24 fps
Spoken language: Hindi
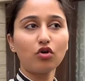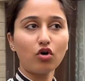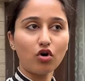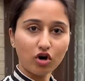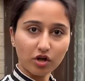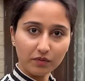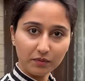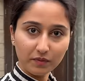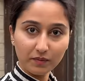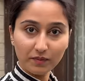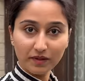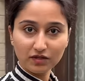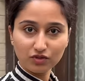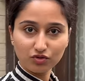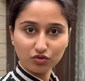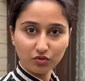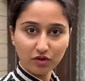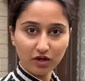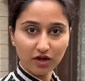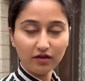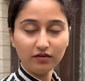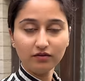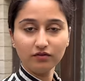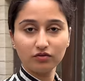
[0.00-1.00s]
और भी बन चुका
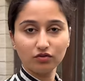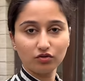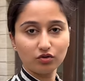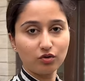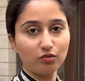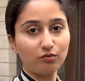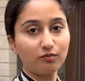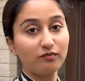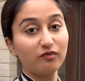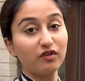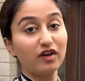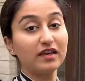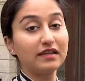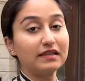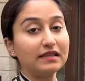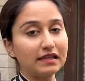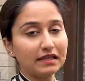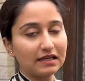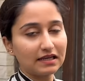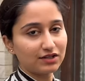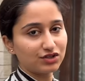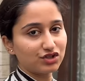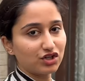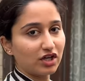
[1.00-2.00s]
है तो हम वही
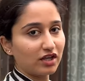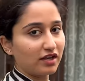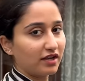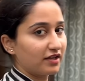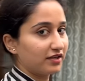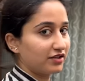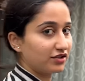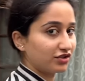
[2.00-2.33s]
देखने जा रहे हैं